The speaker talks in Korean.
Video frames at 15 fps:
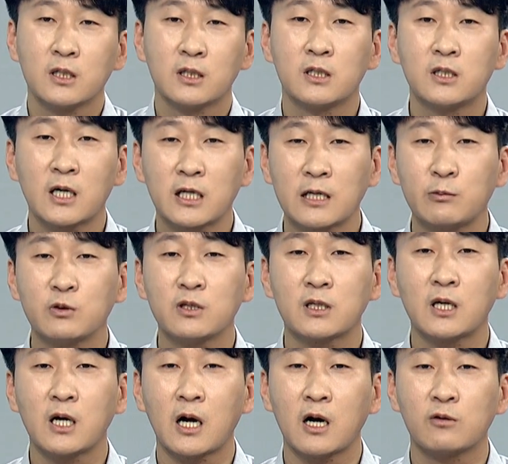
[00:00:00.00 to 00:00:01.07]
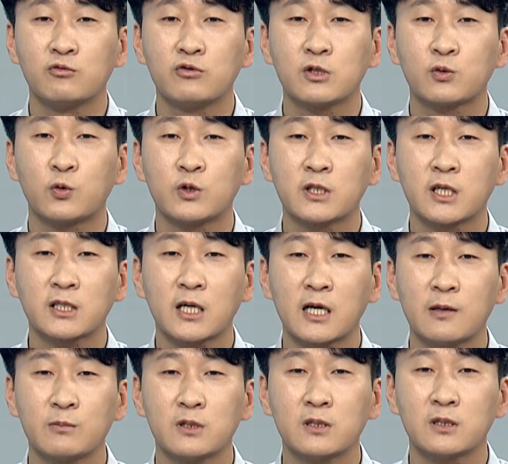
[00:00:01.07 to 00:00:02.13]
일을 하다 보니까 아 우리 조직의
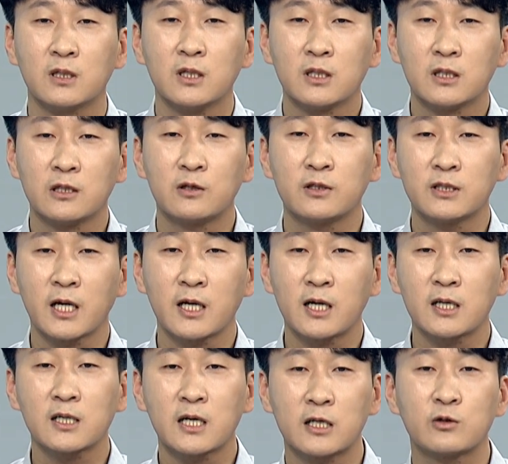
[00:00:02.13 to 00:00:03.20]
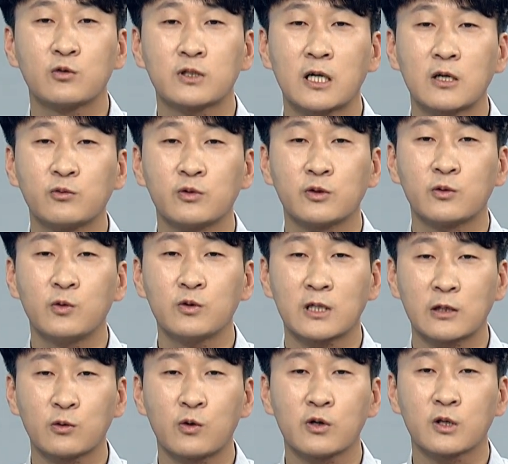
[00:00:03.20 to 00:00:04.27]
사람들은 이런 생각을 가지고 살고 있고
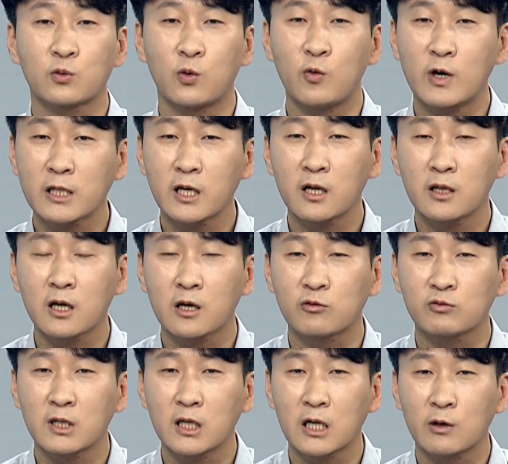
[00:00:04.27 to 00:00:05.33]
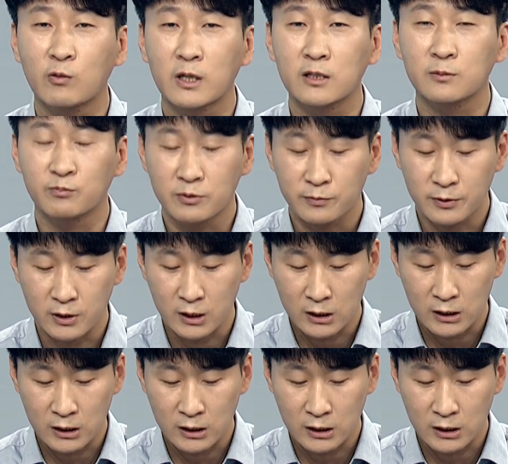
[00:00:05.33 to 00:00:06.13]
나도 거기에 동화돼야 되겠구나라고 하는 부분들이